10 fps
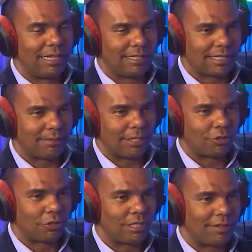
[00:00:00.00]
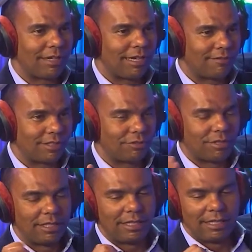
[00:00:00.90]
Essa semana toda eu estava gravando
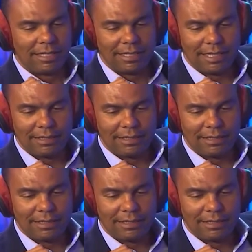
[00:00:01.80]
na